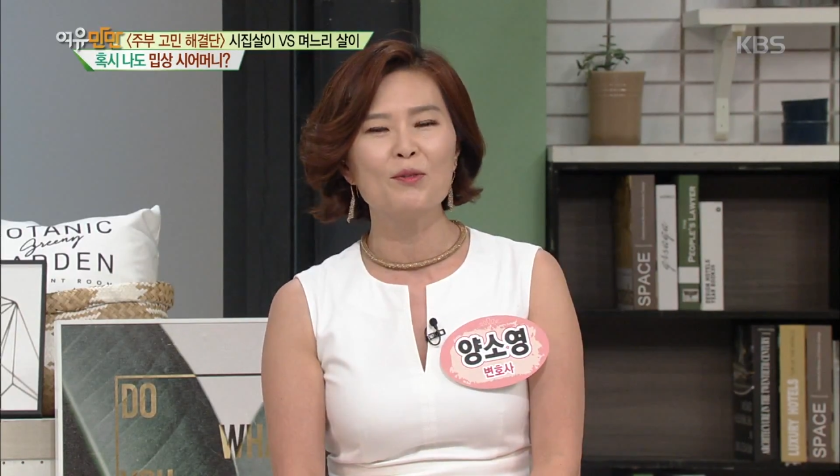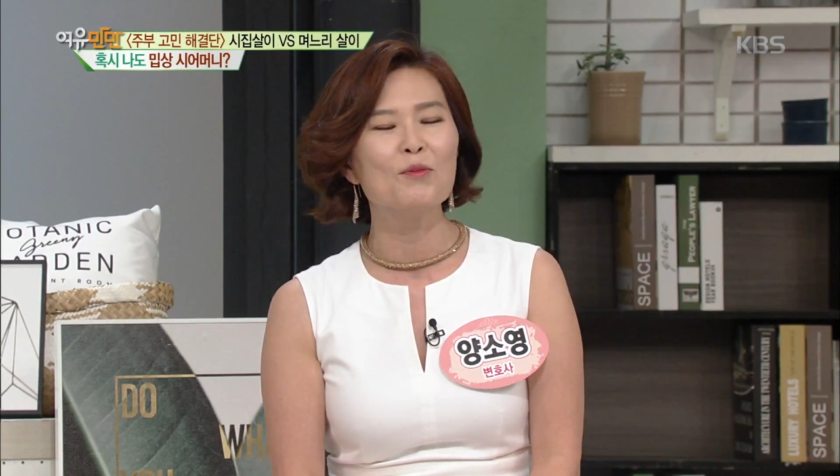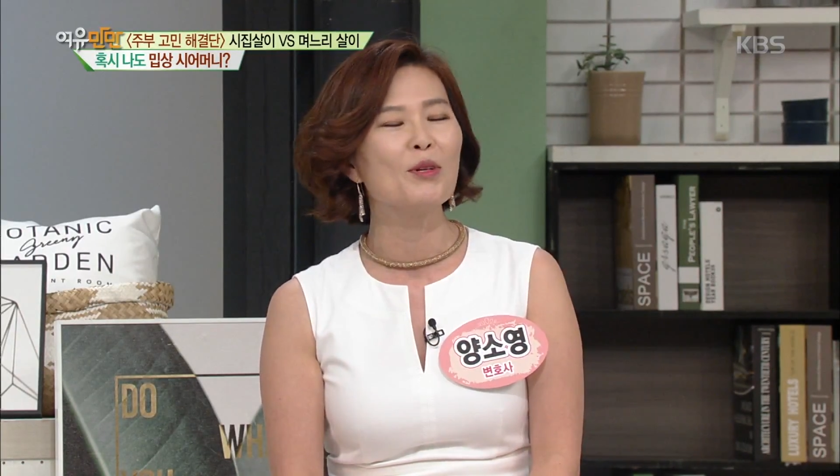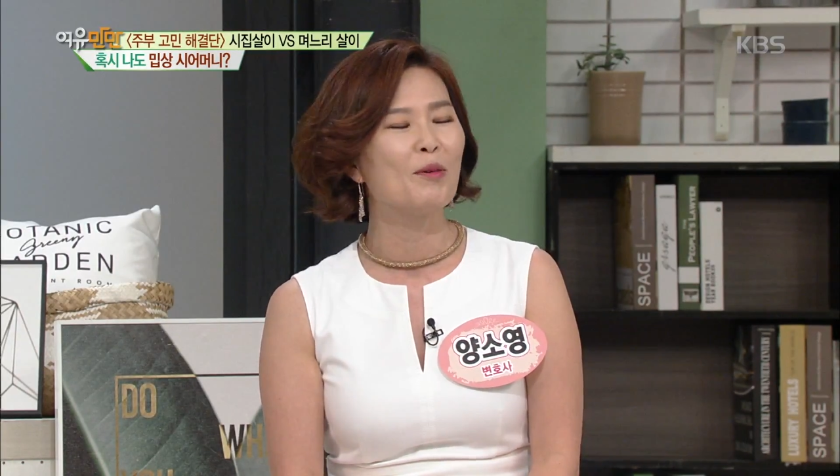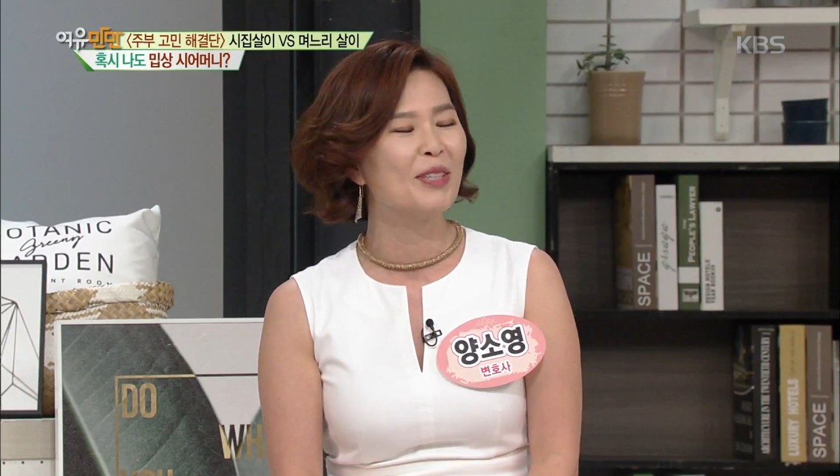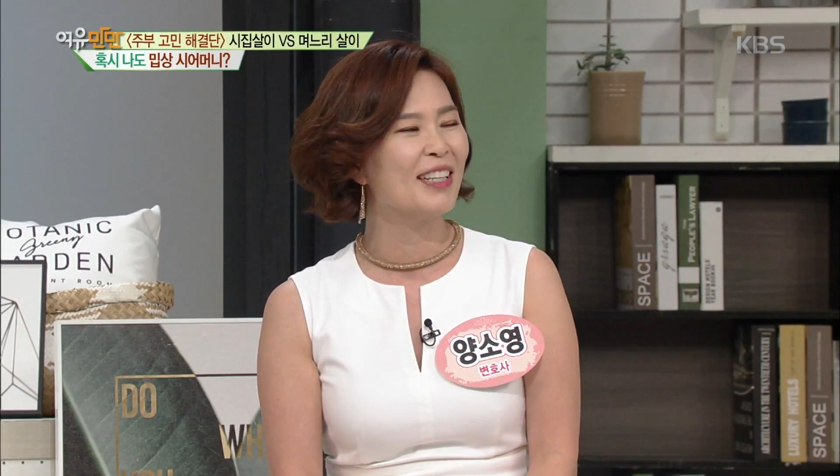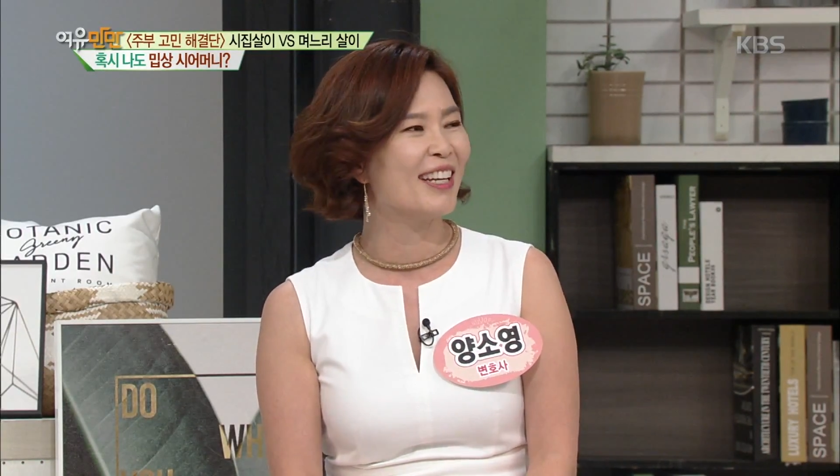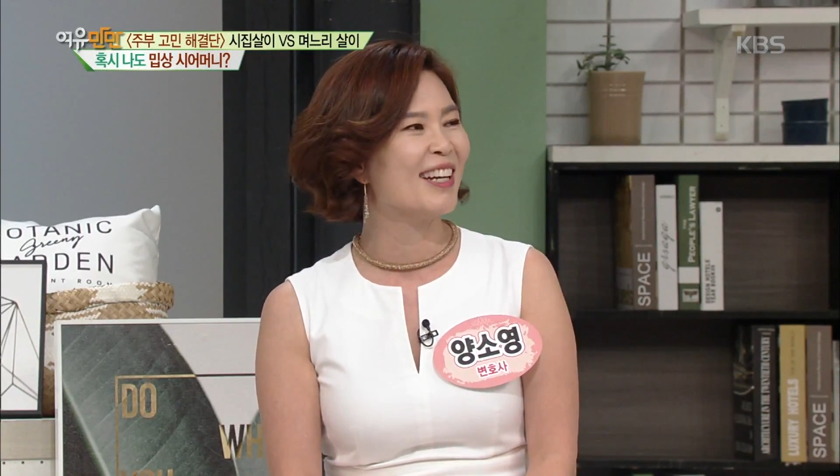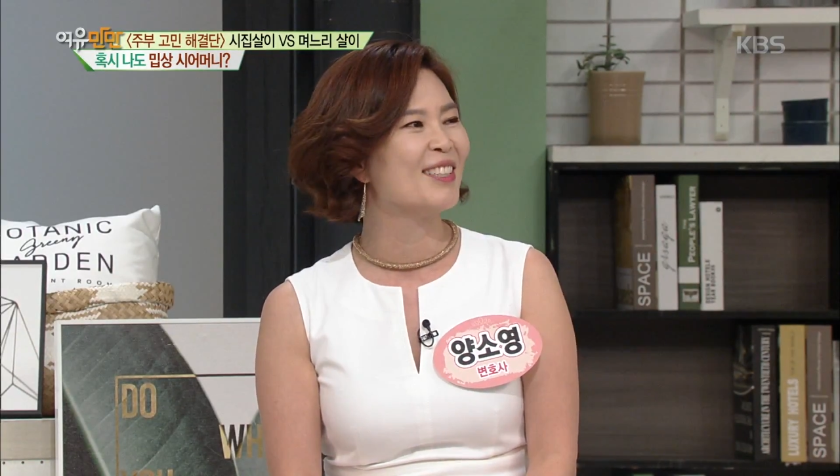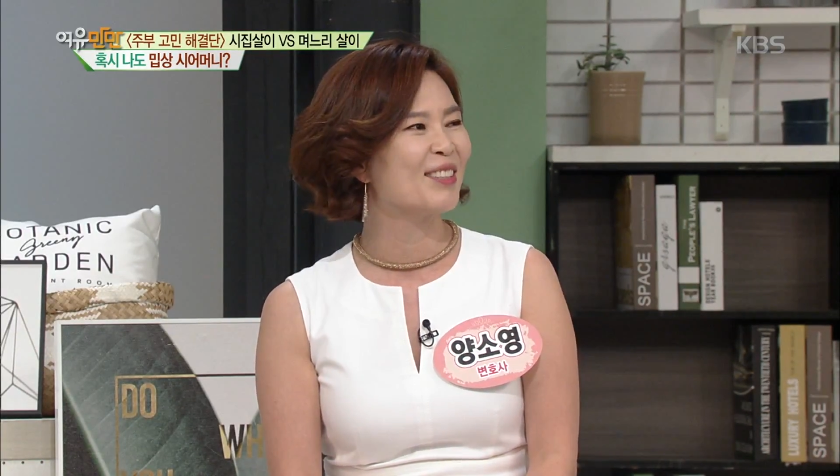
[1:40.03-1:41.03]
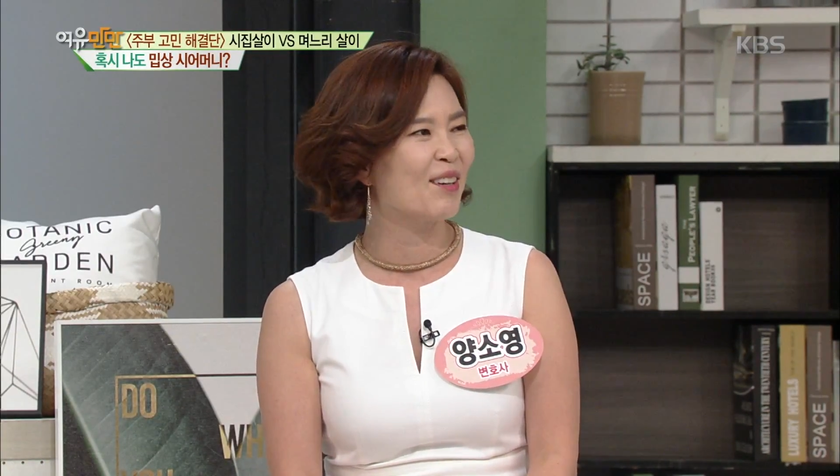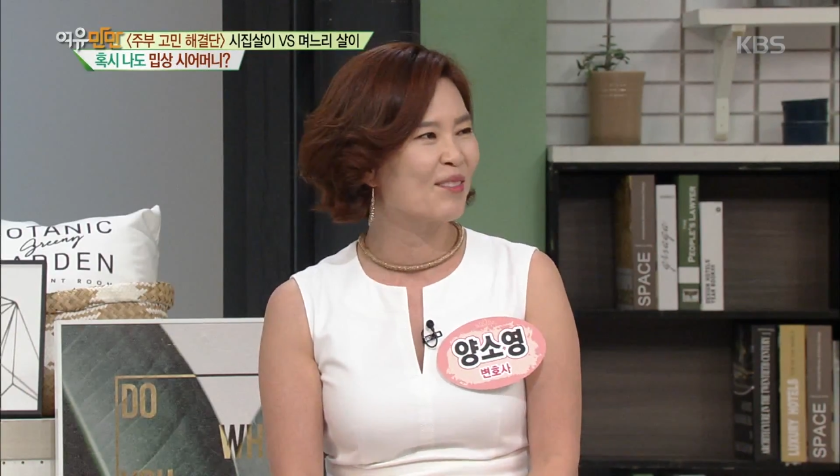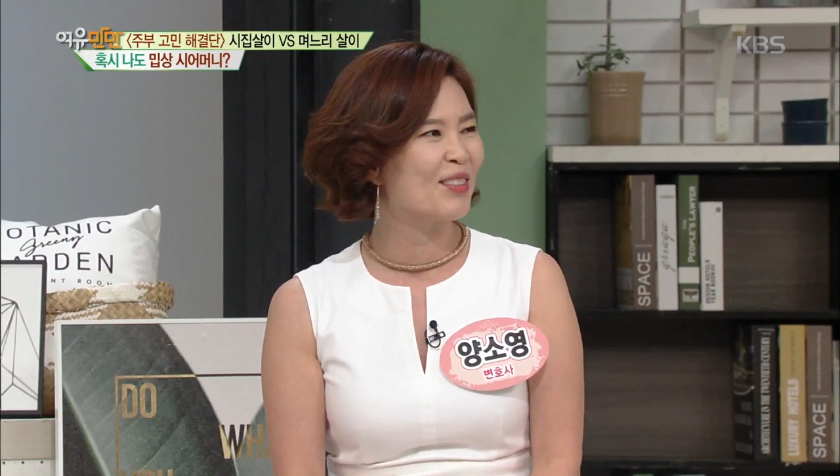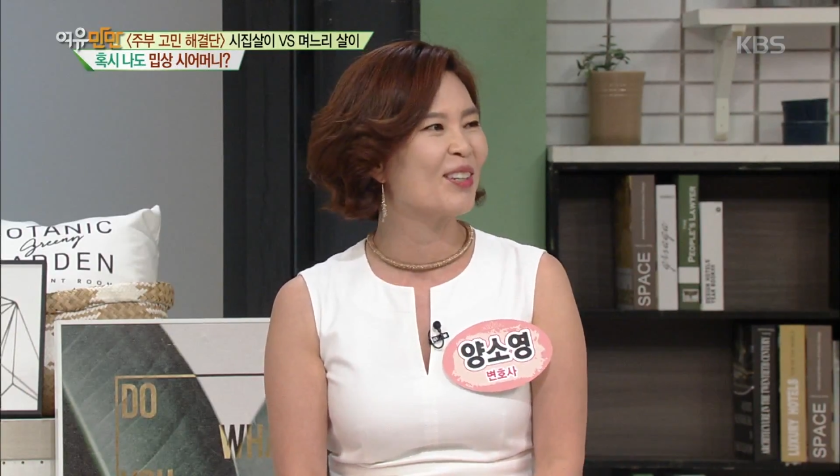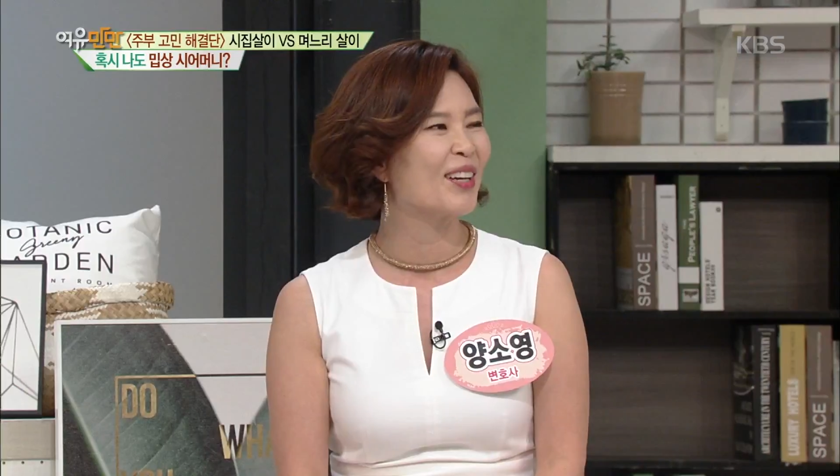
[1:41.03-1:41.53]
눈물 없이 얘기할 수가 그러나. 없죠.